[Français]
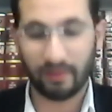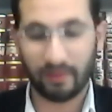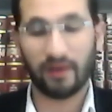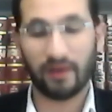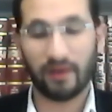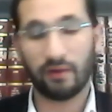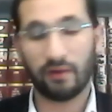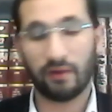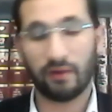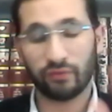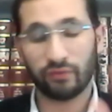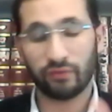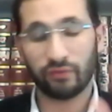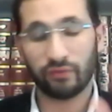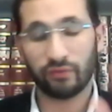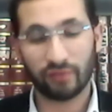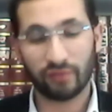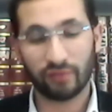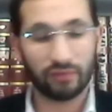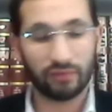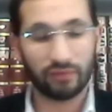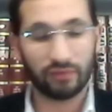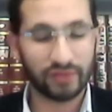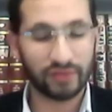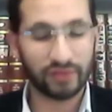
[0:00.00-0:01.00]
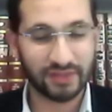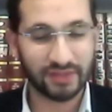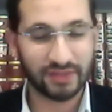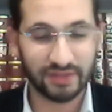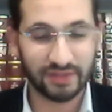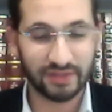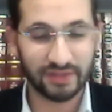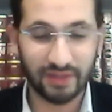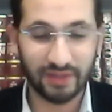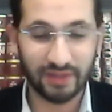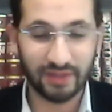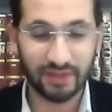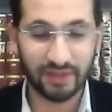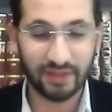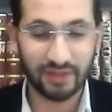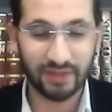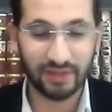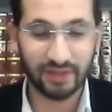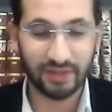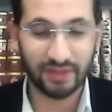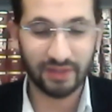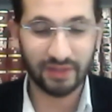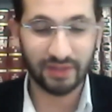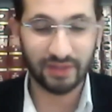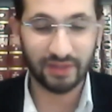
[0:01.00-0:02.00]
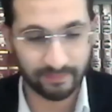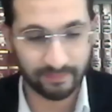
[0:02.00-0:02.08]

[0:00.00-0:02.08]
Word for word: Alors, venez, on voit ce qu'il dit d'abord Rachid.